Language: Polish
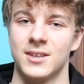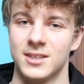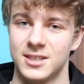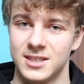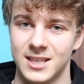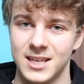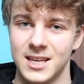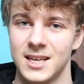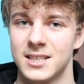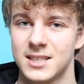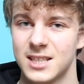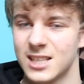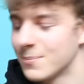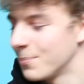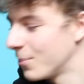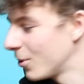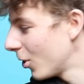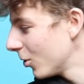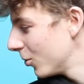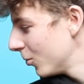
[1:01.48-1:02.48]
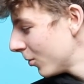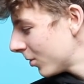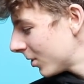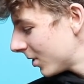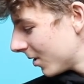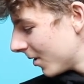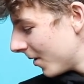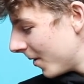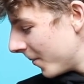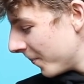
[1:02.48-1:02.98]
to jeszcze nie jest też
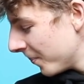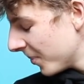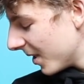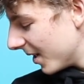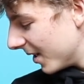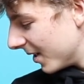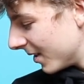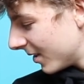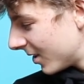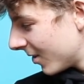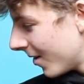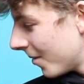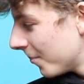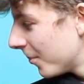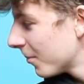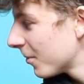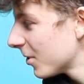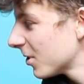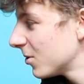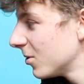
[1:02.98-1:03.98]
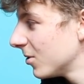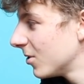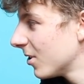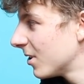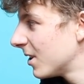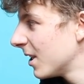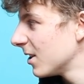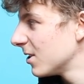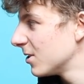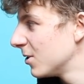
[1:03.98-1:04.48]
produkt, y, to mam po prostu do
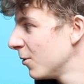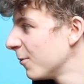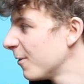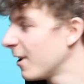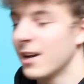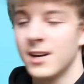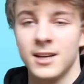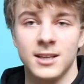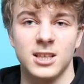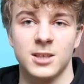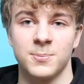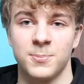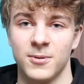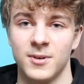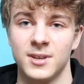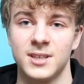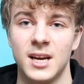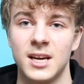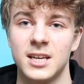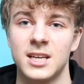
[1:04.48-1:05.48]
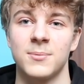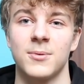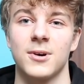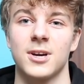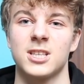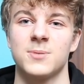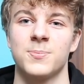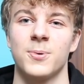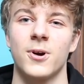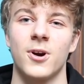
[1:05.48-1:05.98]
testów, ale też powiedzieli, że
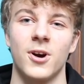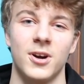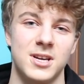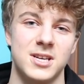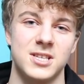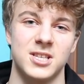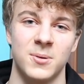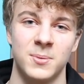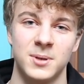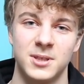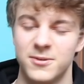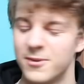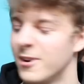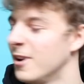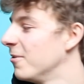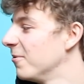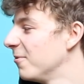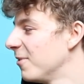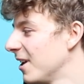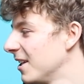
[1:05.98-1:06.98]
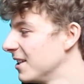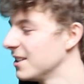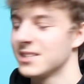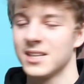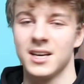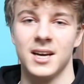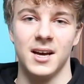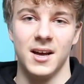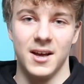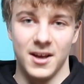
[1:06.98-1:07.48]
mogę spokojnie zrobić film, więc
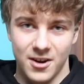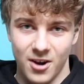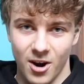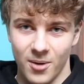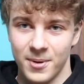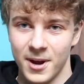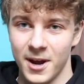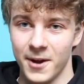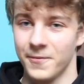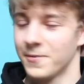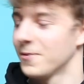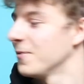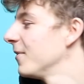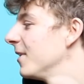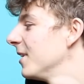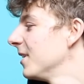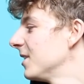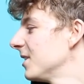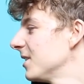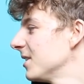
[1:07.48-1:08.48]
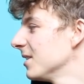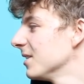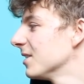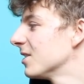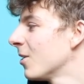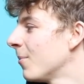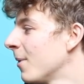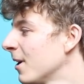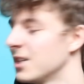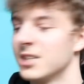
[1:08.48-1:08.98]
robię, więc
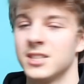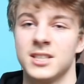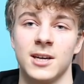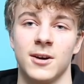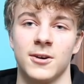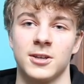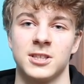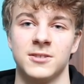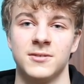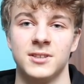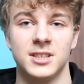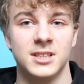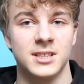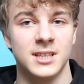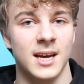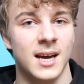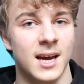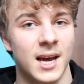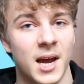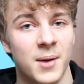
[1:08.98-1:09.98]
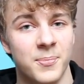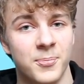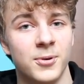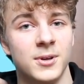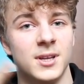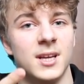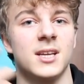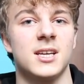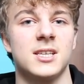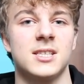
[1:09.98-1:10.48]
zobaczycie. Oczywiście
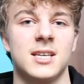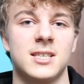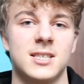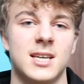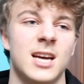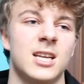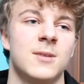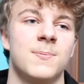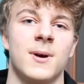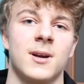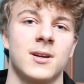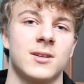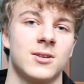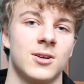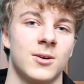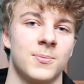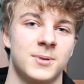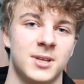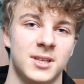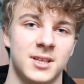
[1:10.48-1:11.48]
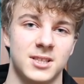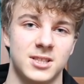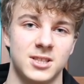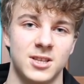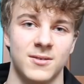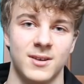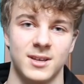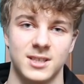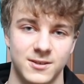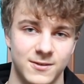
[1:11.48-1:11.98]
pójdę też na skatepark to
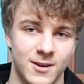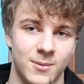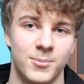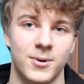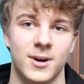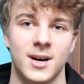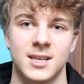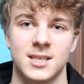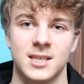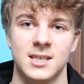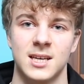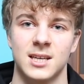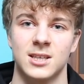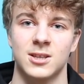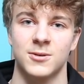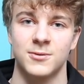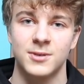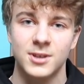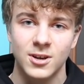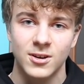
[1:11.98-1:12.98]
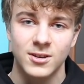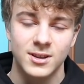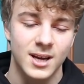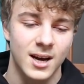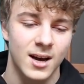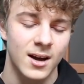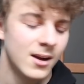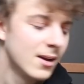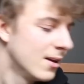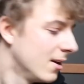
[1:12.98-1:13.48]
przetestować i wam pokazać jak to
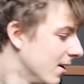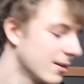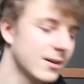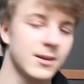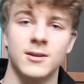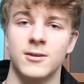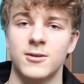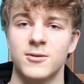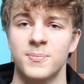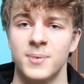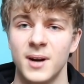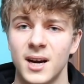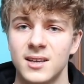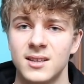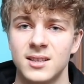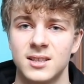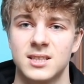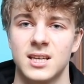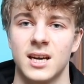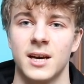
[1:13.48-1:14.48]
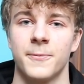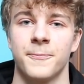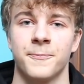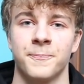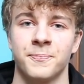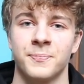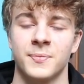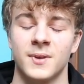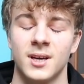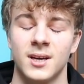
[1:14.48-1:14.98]
wygląda y, w praktyce.
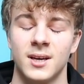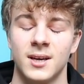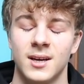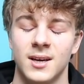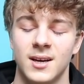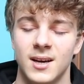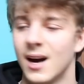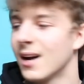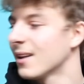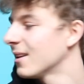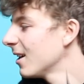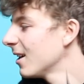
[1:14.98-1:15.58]
A